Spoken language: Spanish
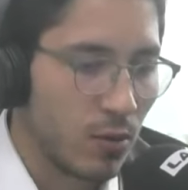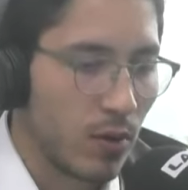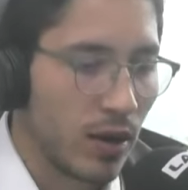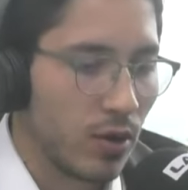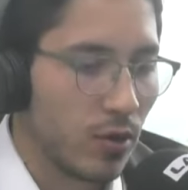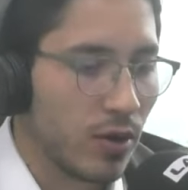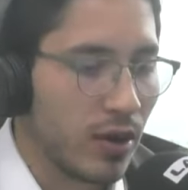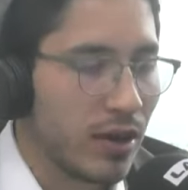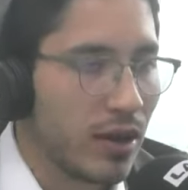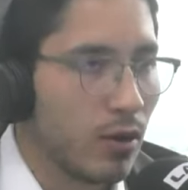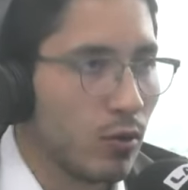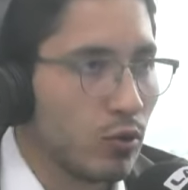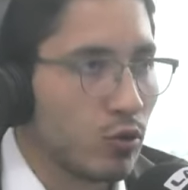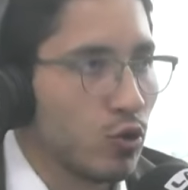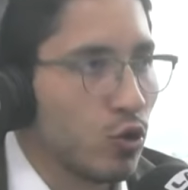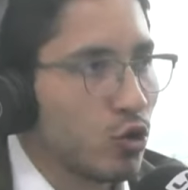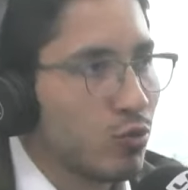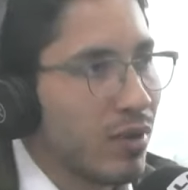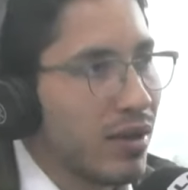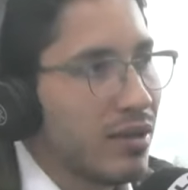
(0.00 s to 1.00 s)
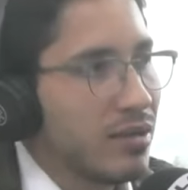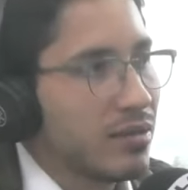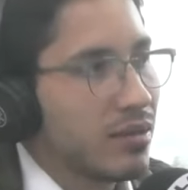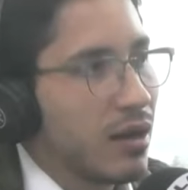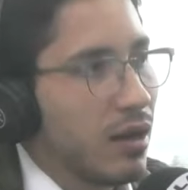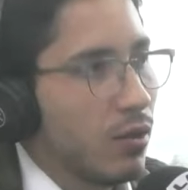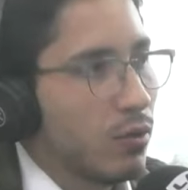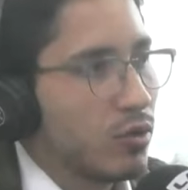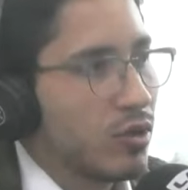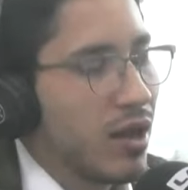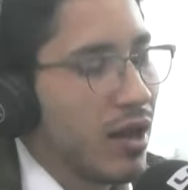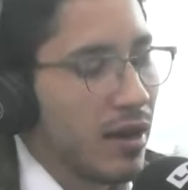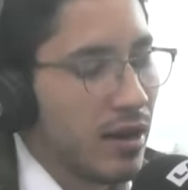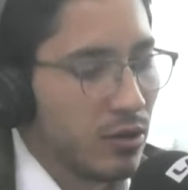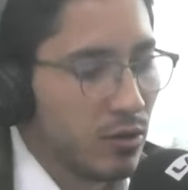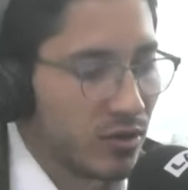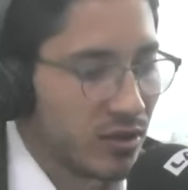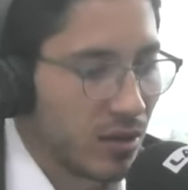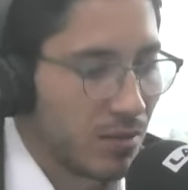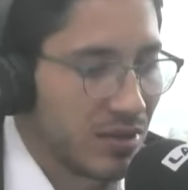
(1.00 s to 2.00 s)
luego de que los dos magistrados que han
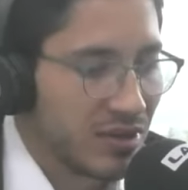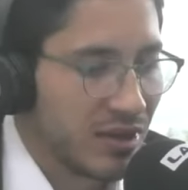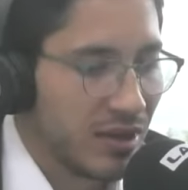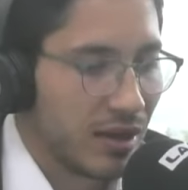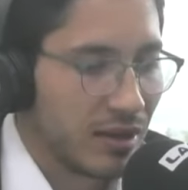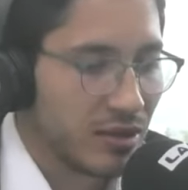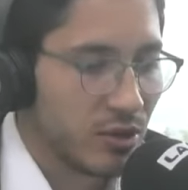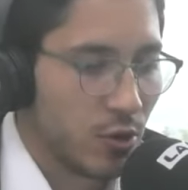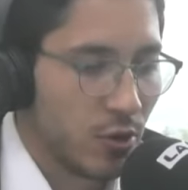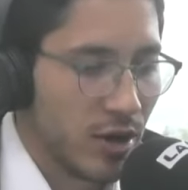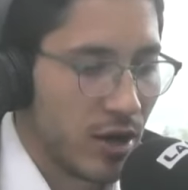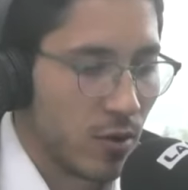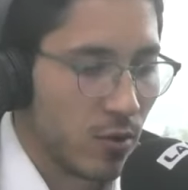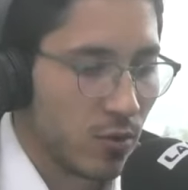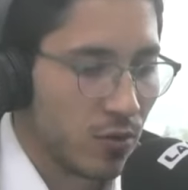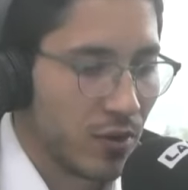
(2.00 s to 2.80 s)
hecho esta investigación